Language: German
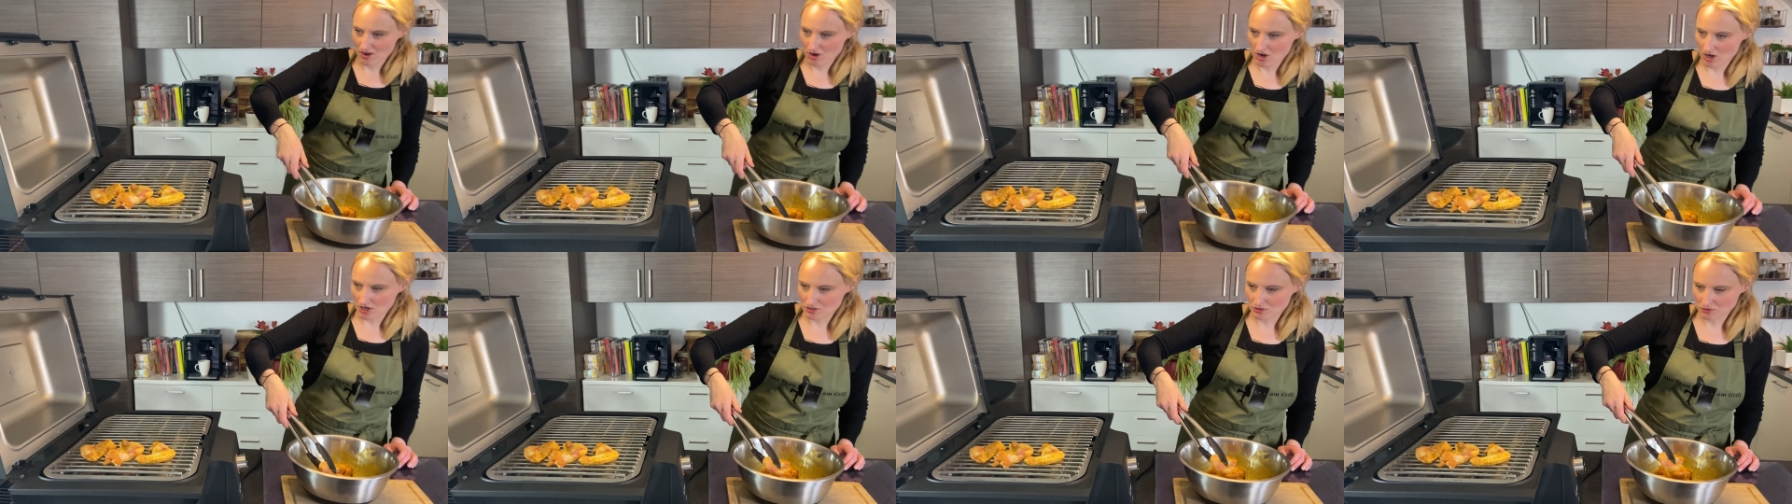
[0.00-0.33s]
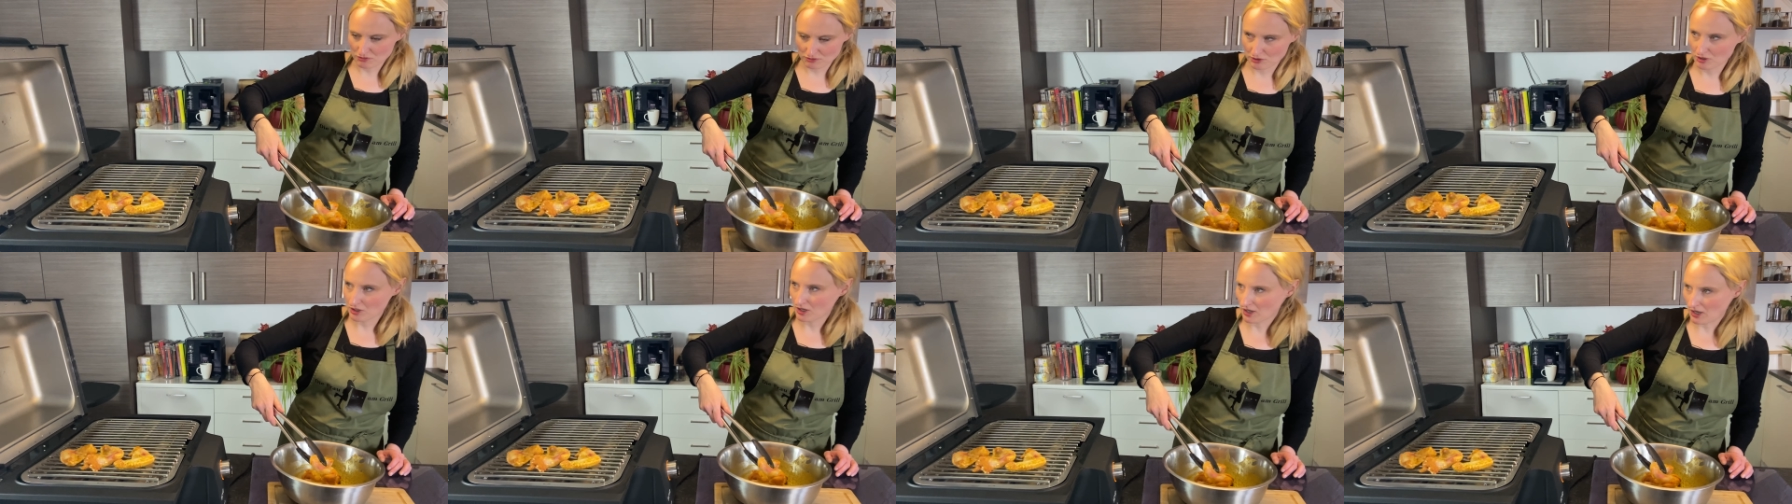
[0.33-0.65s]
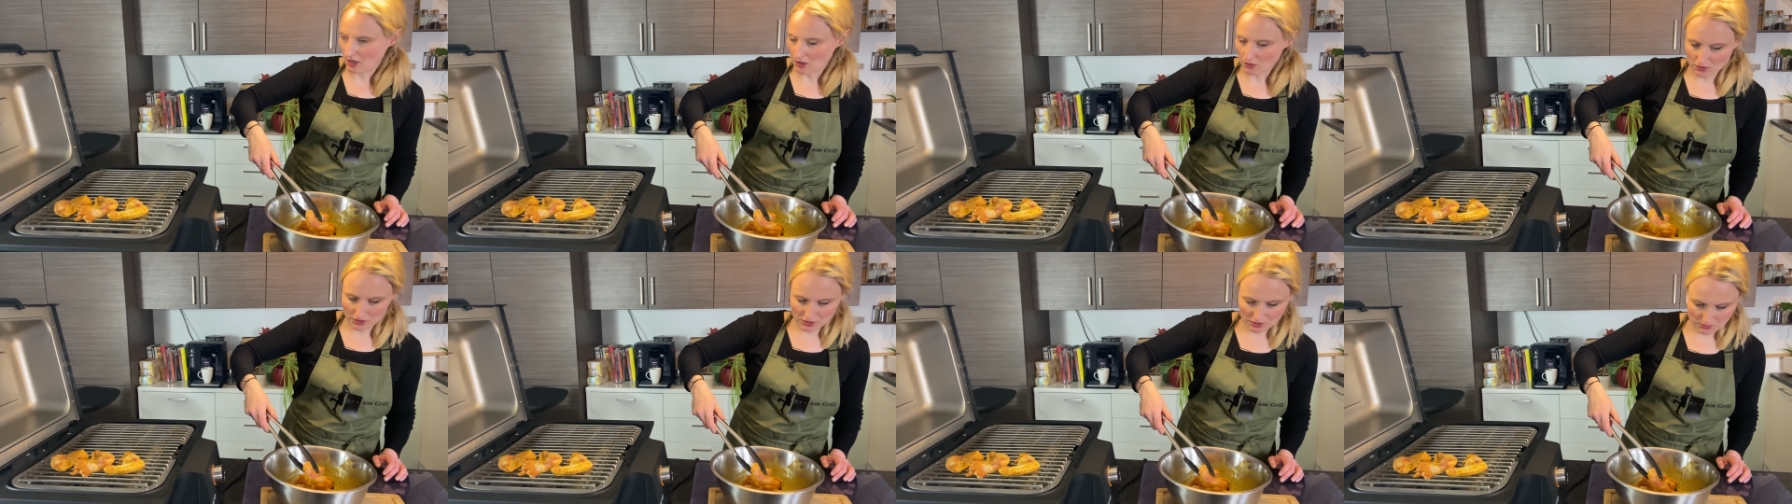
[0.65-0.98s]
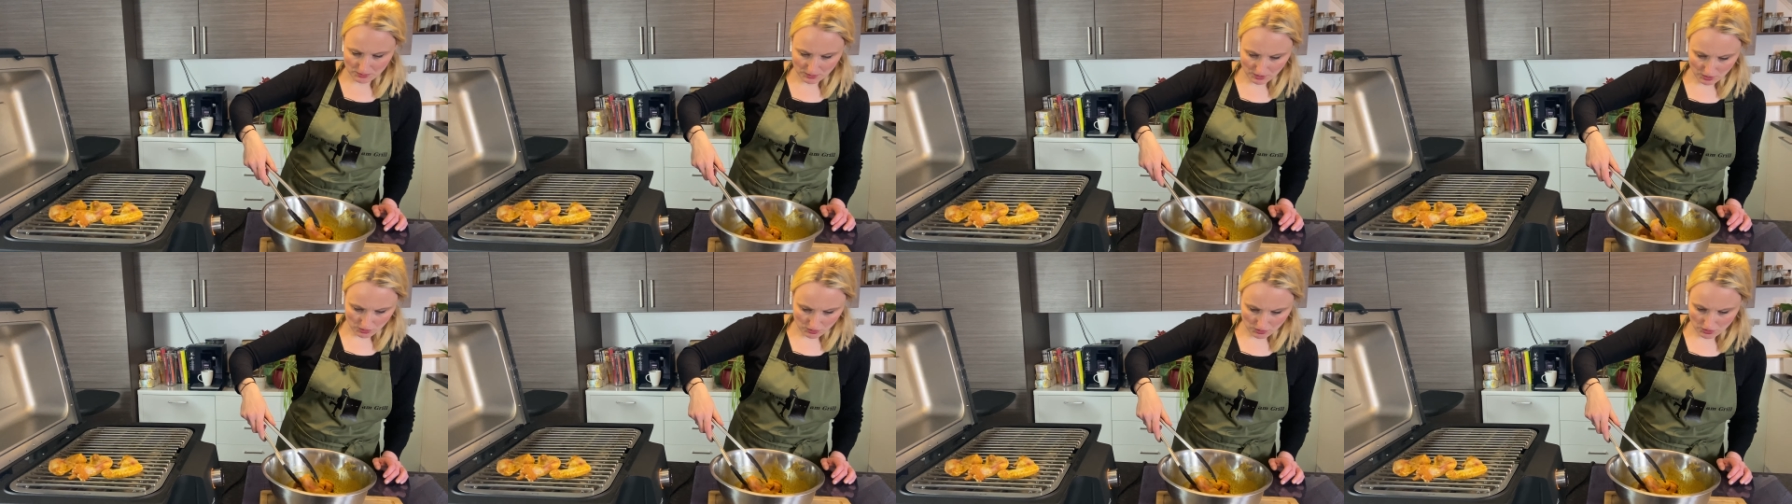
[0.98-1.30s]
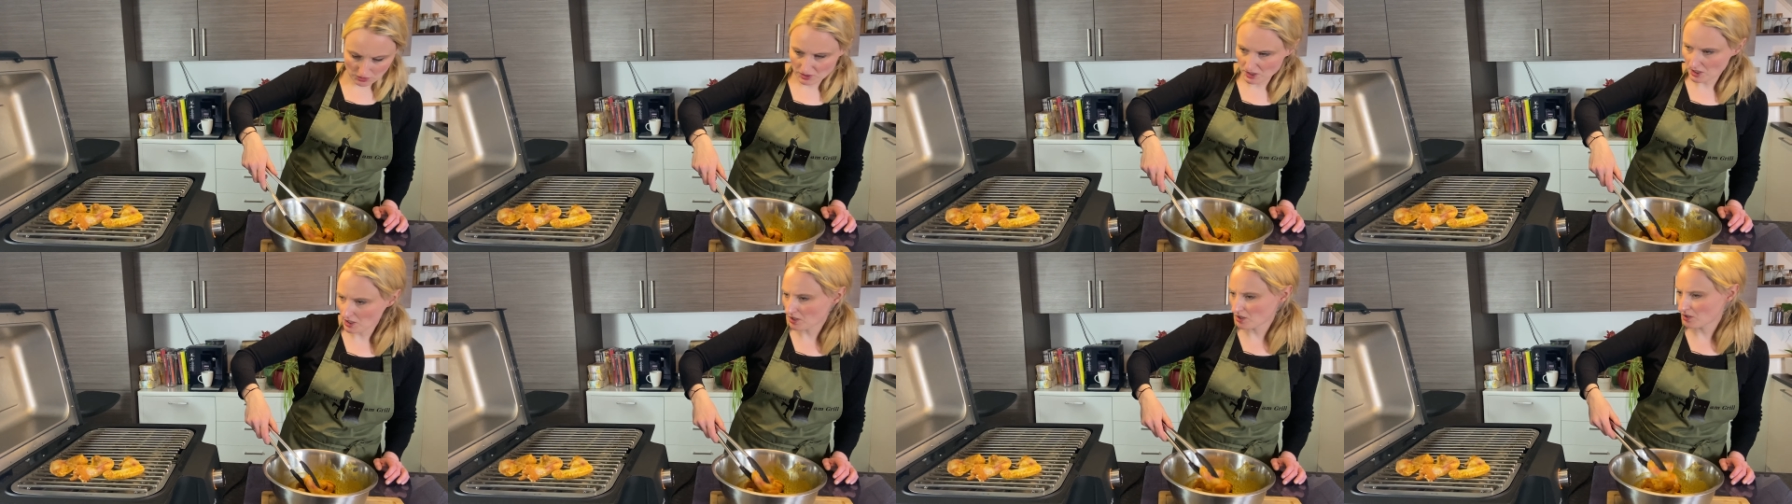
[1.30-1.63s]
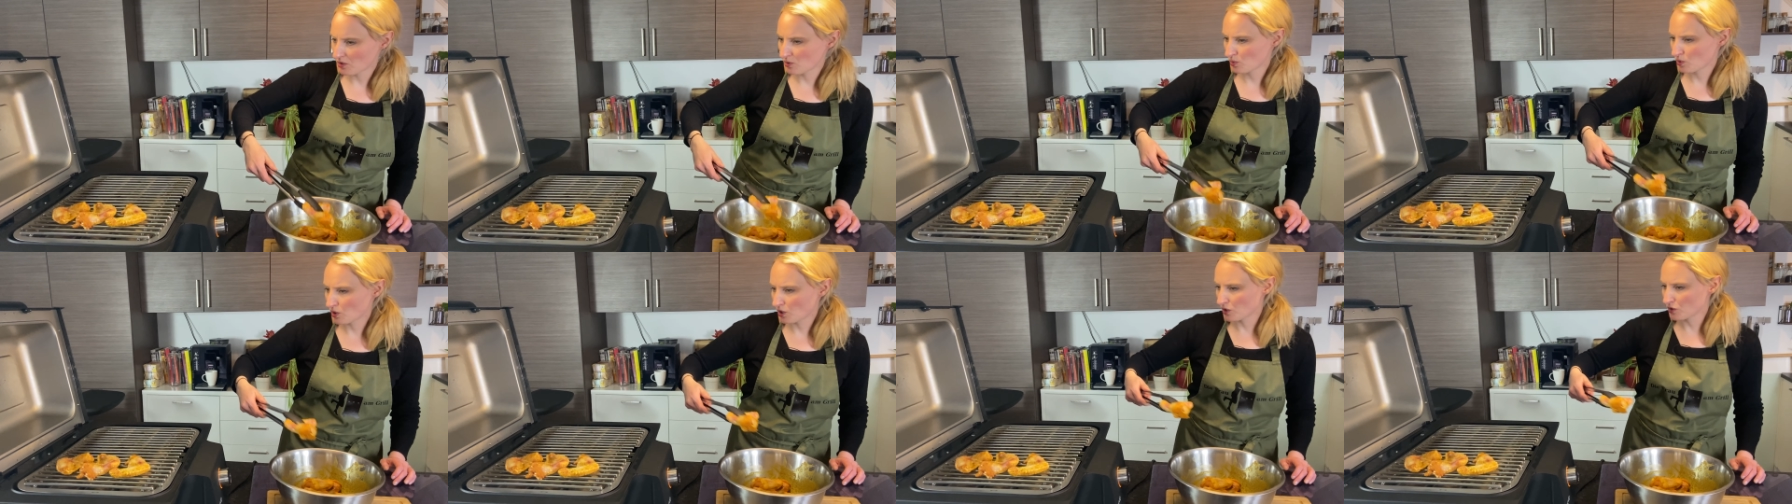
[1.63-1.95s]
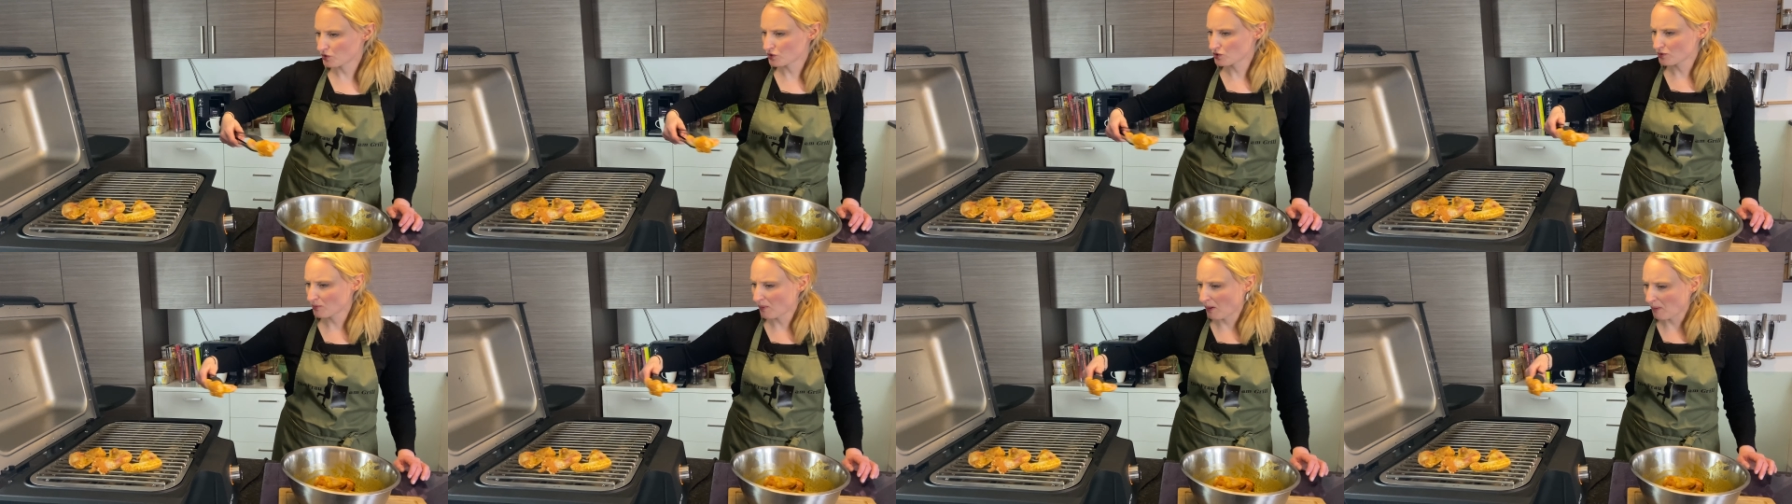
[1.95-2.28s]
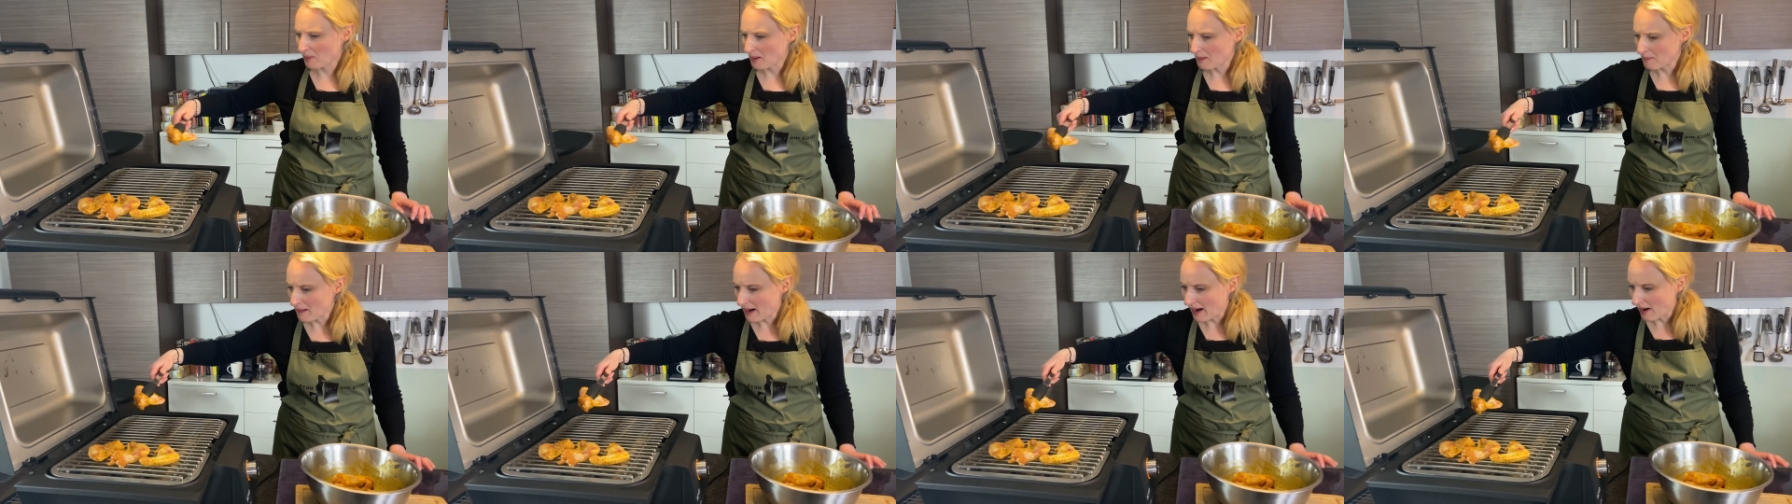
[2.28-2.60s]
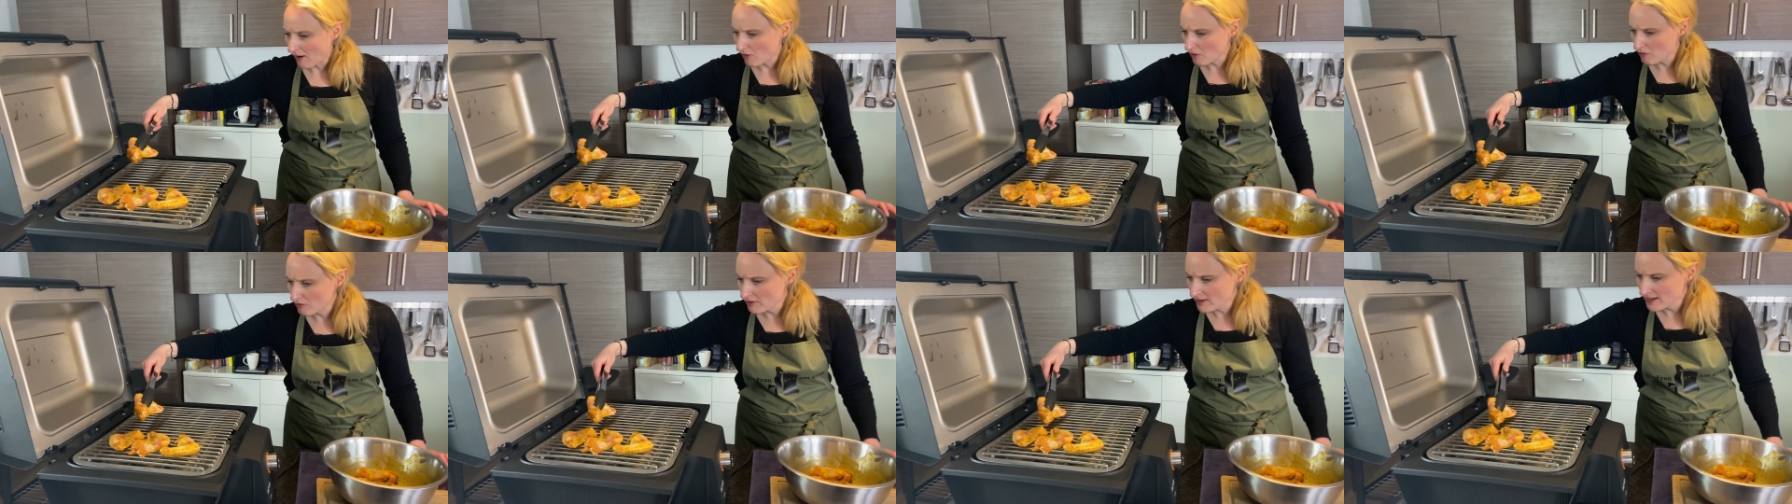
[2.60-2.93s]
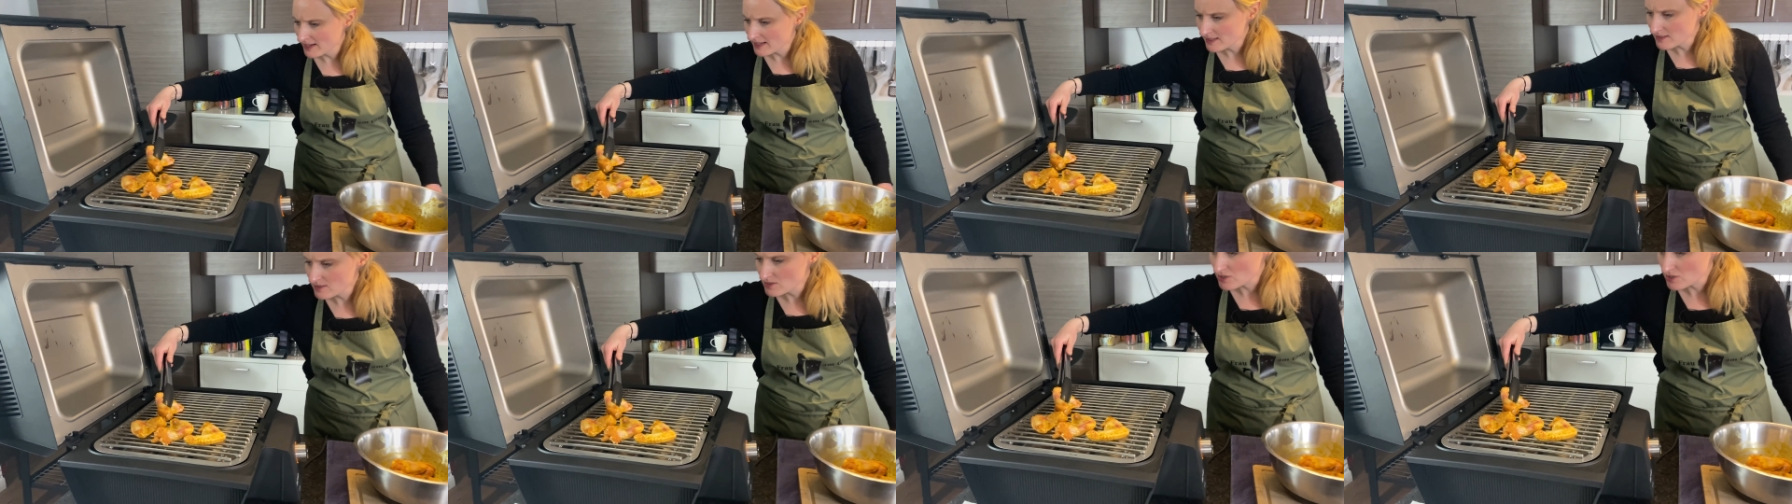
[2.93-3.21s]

Also von der Rauchentwicklung her kann ich schon mal beim Auflegen